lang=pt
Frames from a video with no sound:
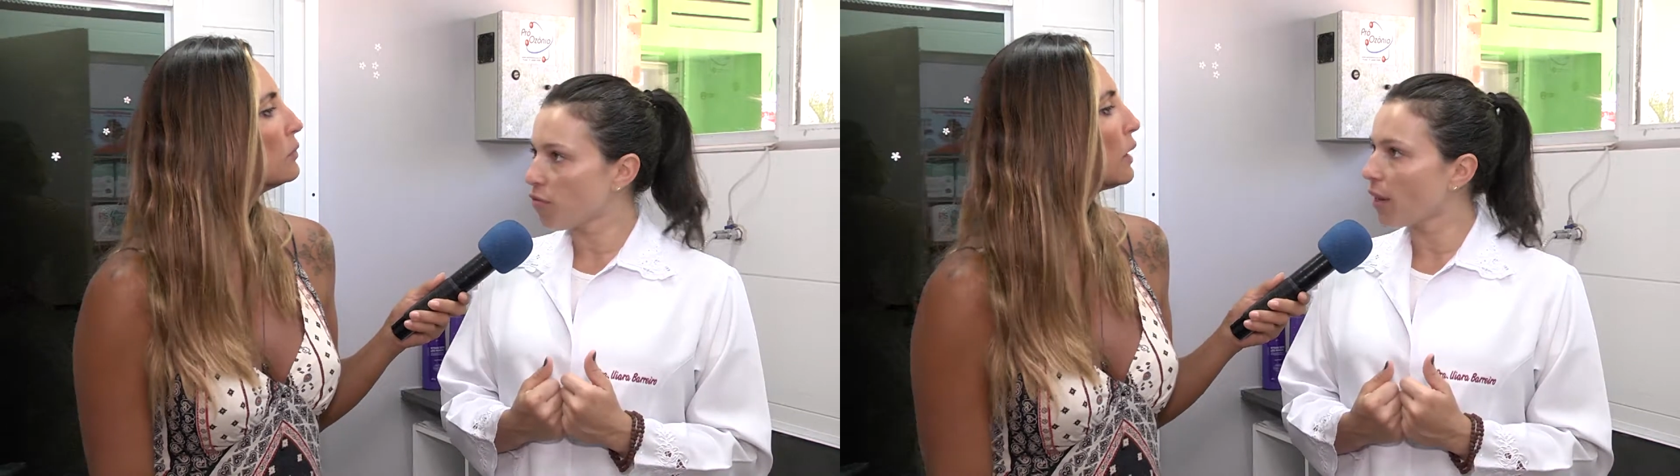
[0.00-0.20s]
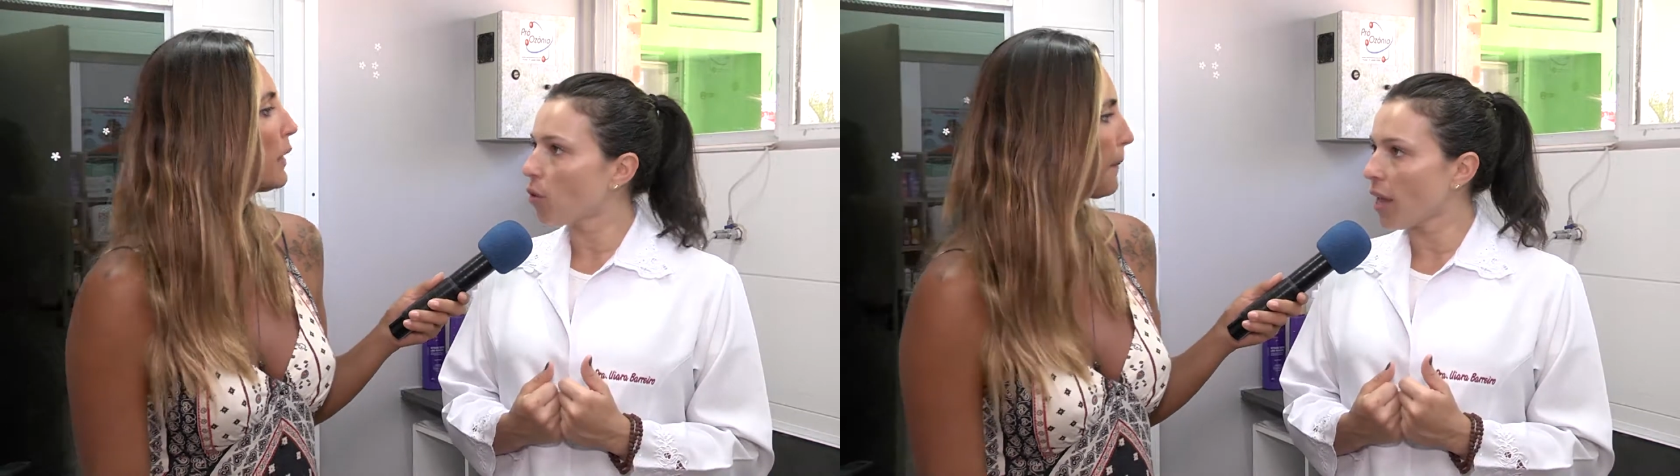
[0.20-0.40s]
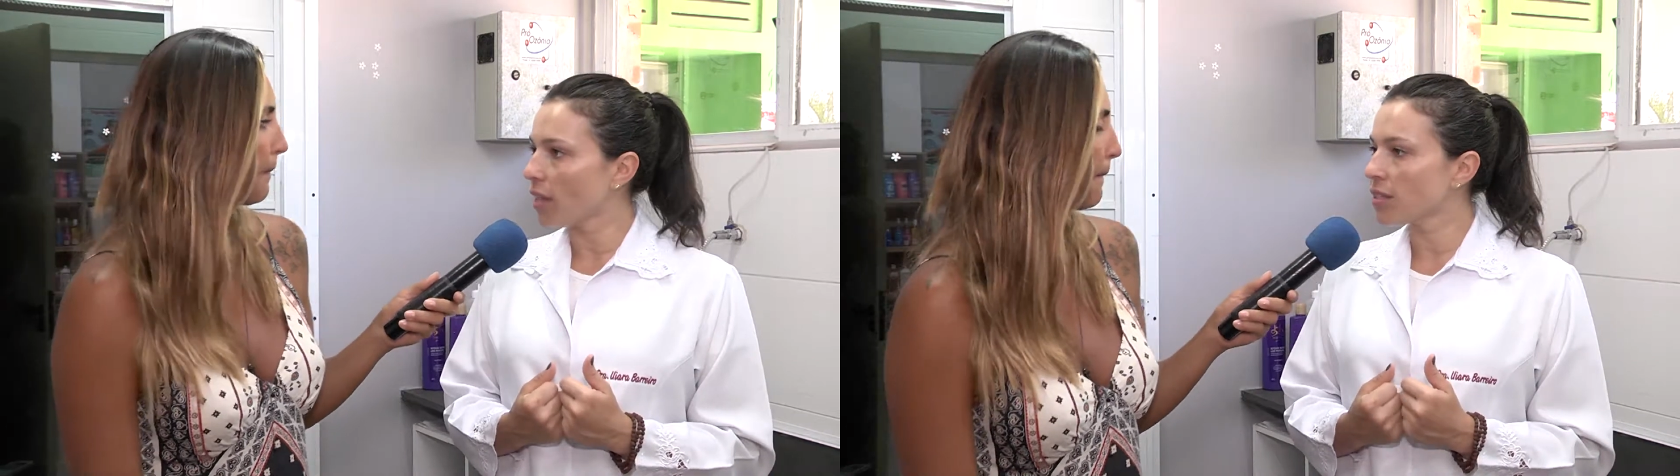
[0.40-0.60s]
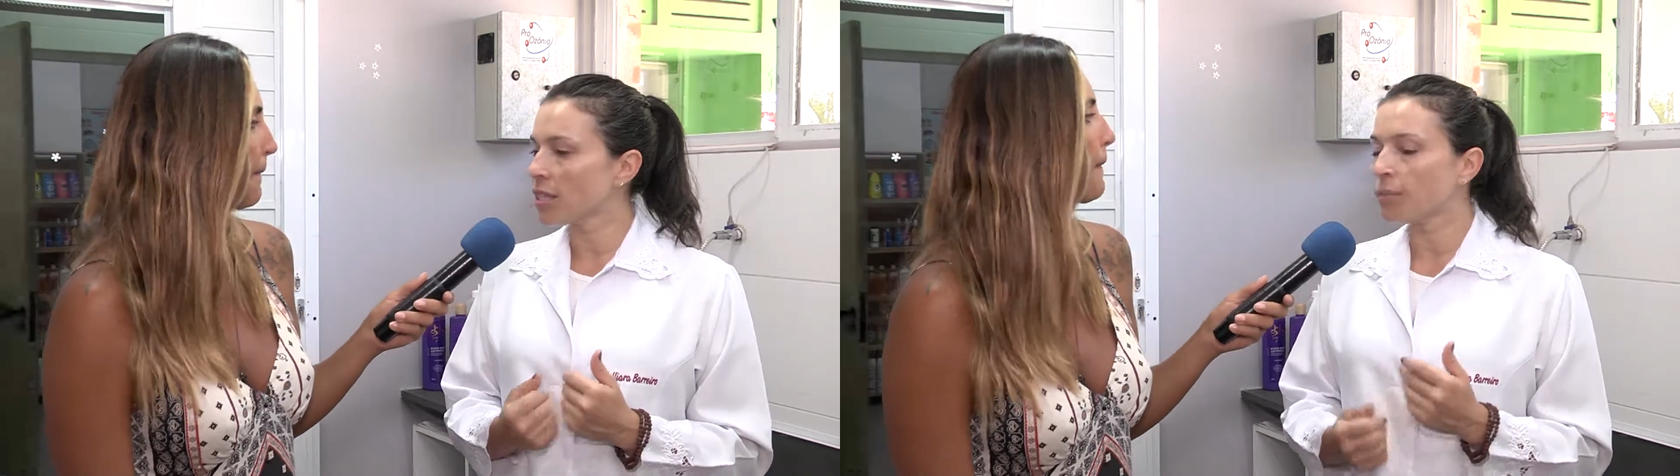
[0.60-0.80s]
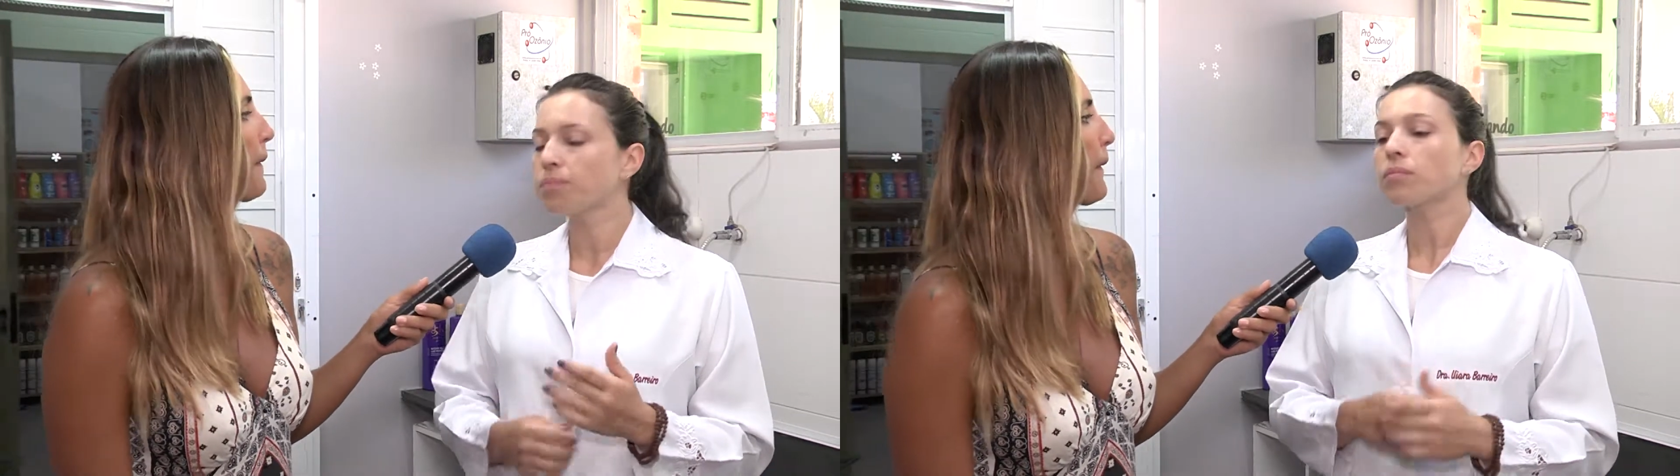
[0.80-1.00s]

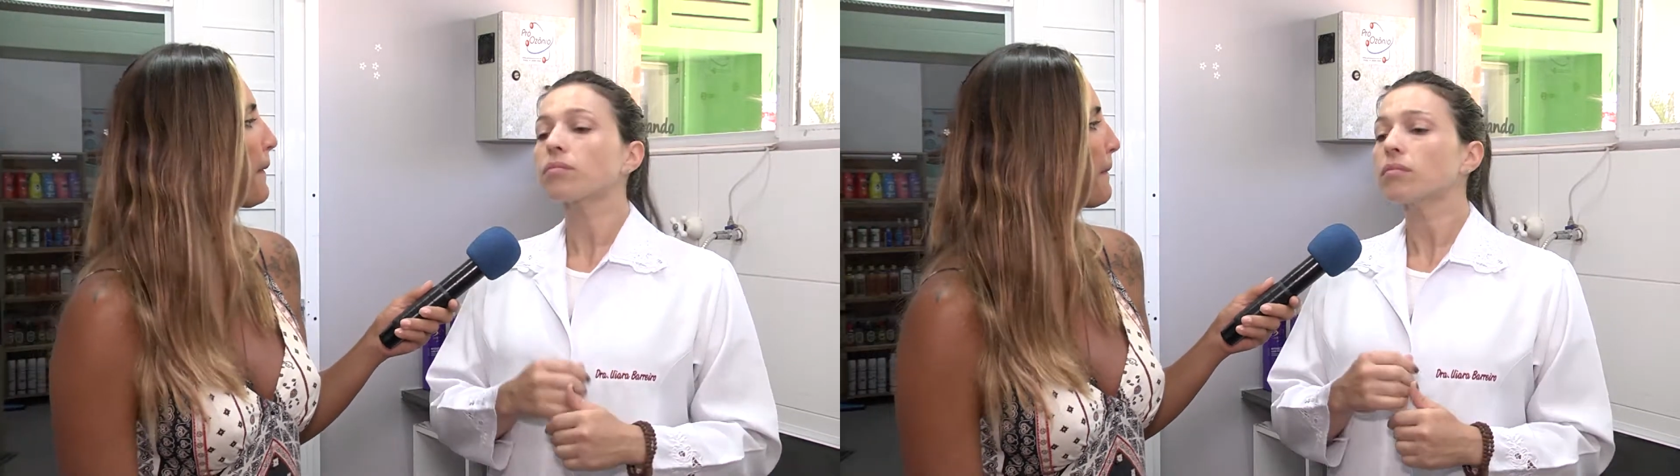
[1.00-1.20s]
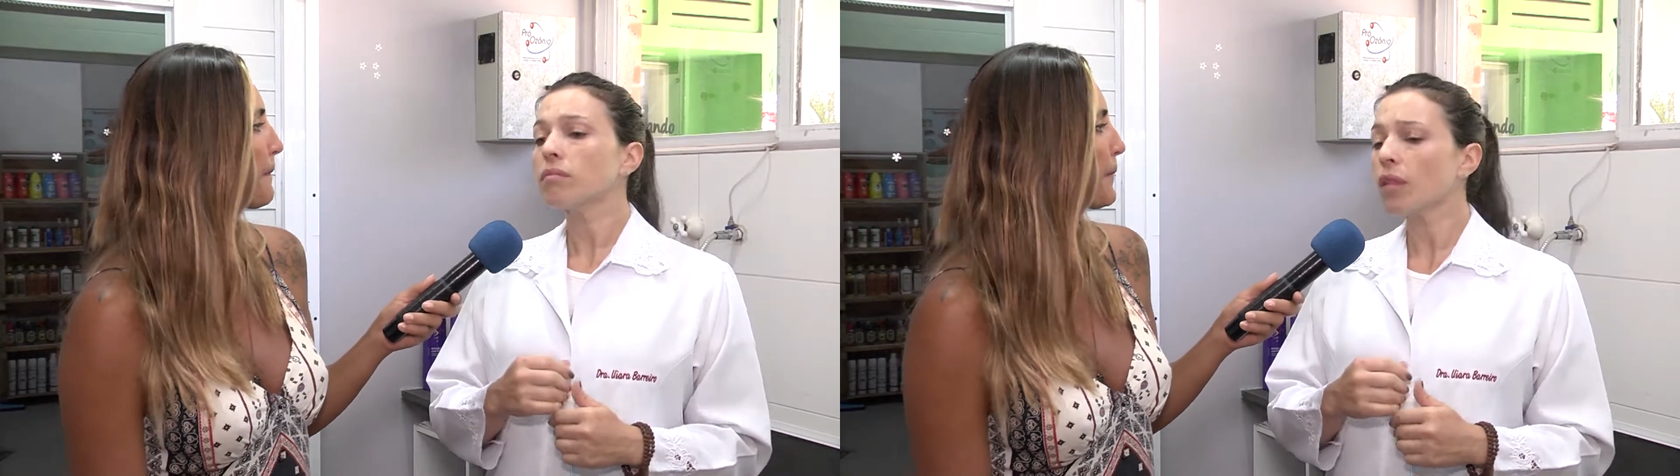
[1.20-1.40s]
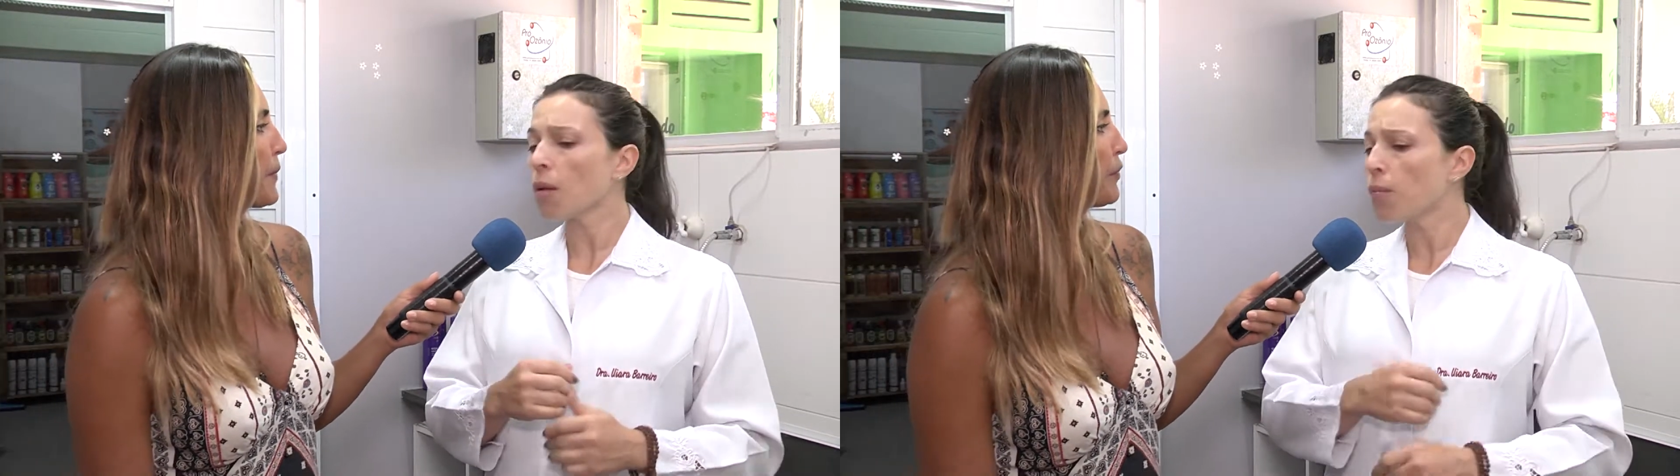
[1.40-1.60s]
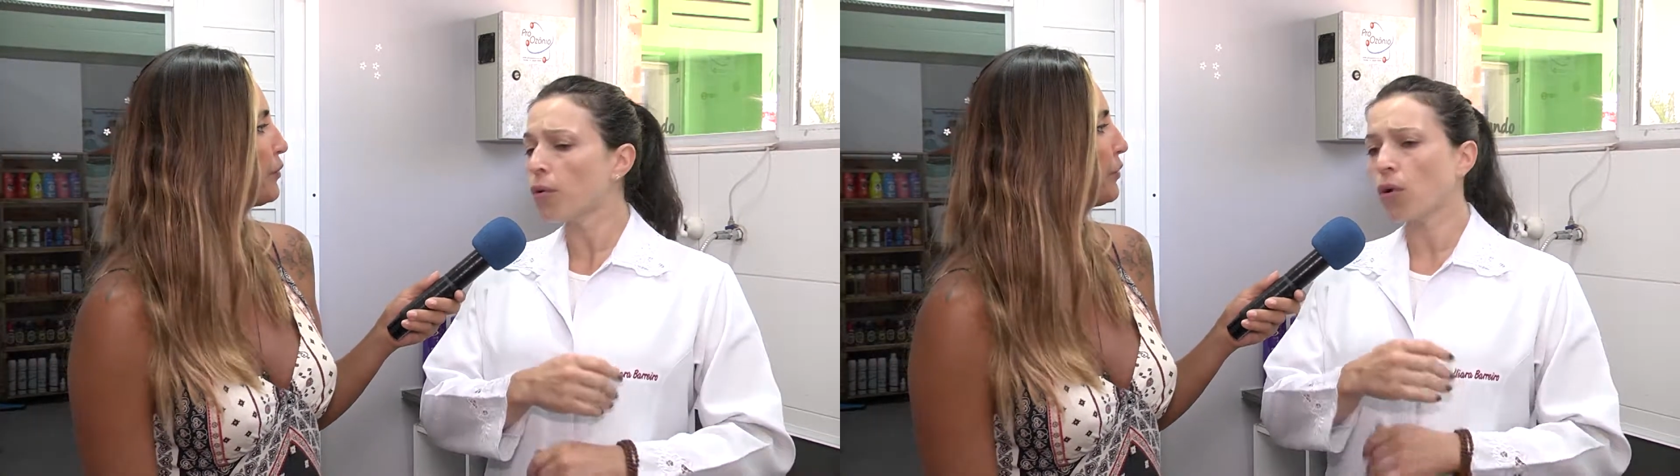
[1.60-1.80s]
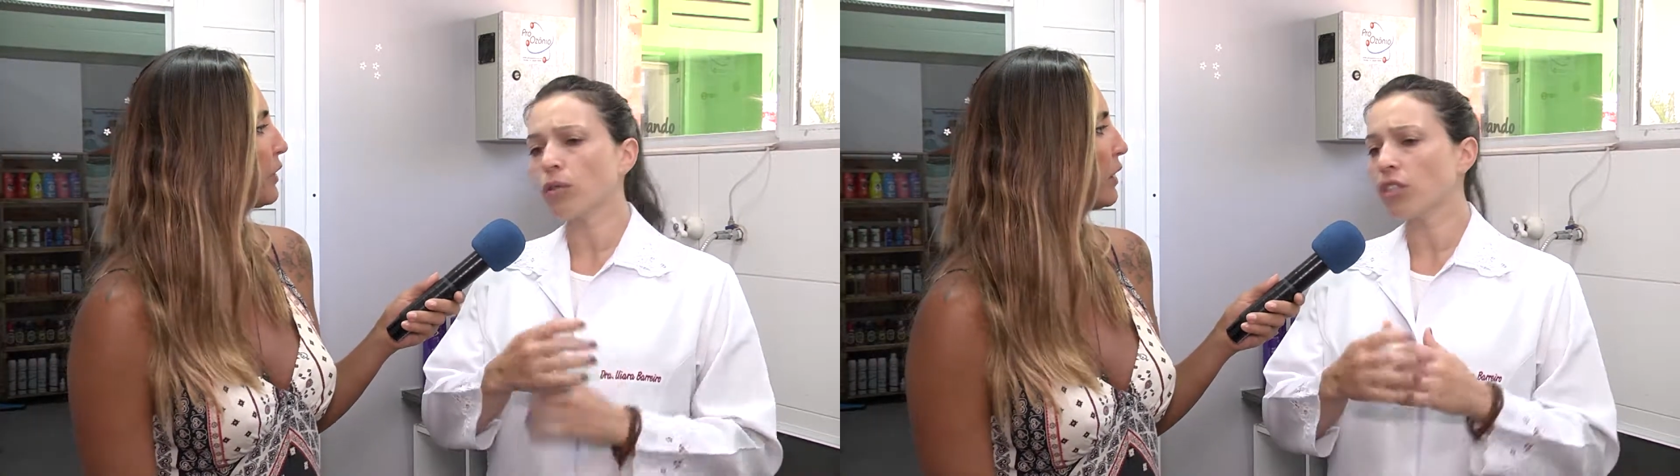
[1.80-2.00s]
frequência
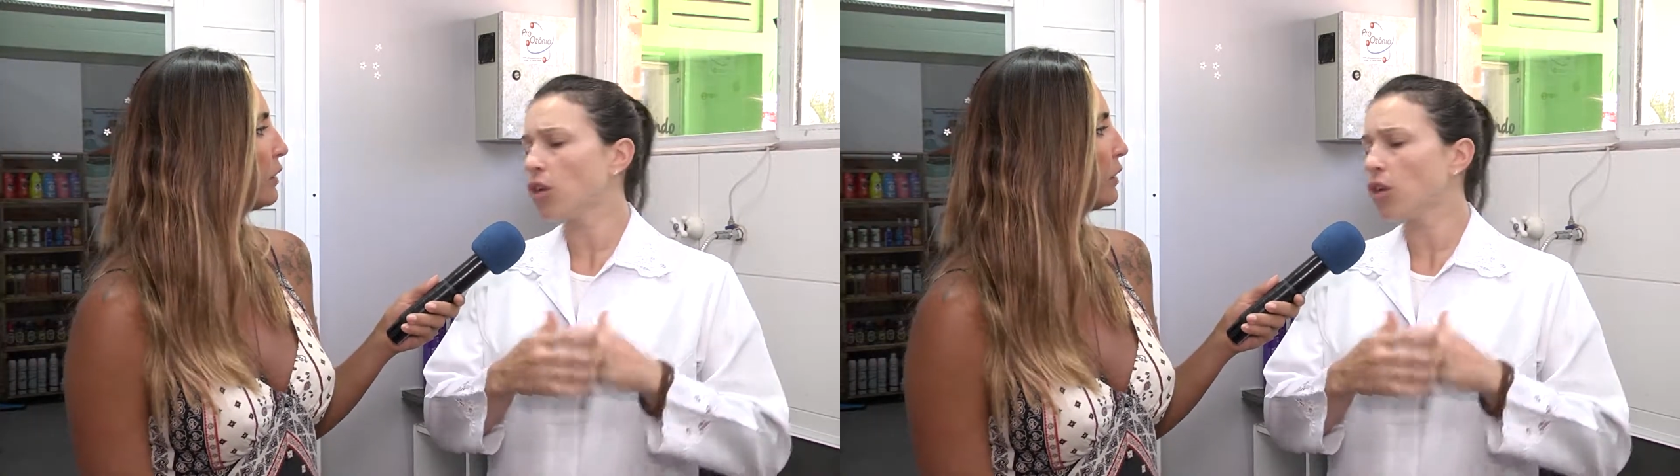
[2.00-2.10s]
por conta